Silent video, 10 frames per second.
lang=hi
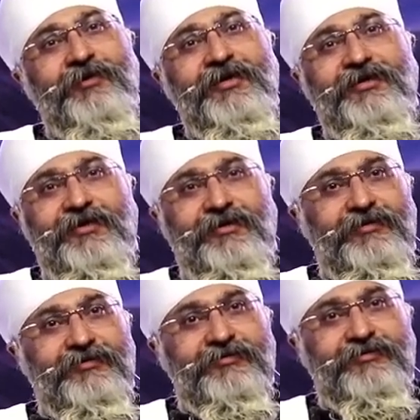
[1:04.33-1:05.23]
भला ही करेगा
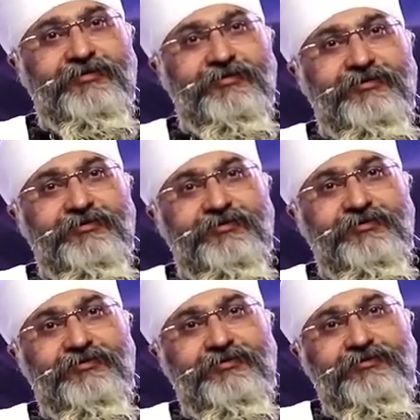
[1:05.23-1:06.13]

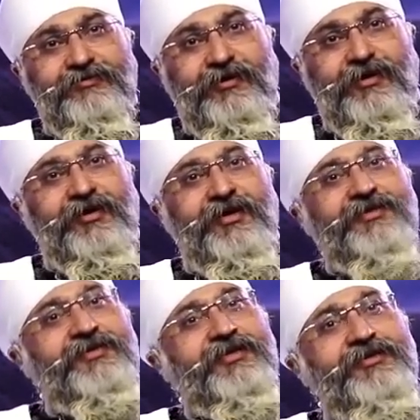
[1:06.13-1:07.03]
अगर ले
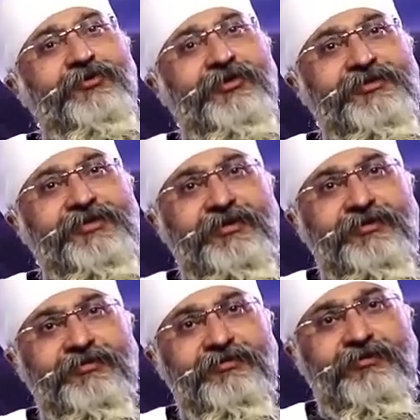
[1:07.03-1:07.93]
जाना है तो ले जाए
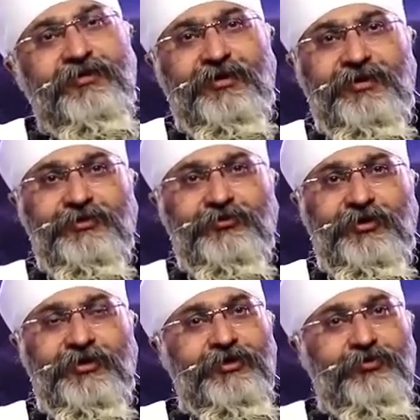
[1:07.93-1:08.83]
रखना है तो
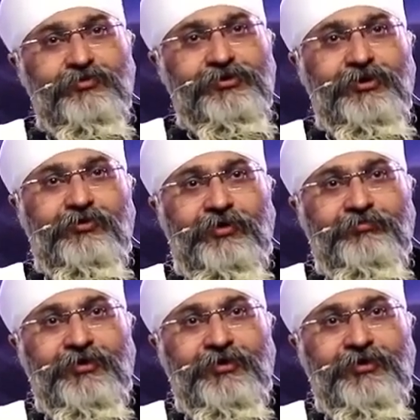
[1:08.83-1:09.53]
रख ले उसके हो आप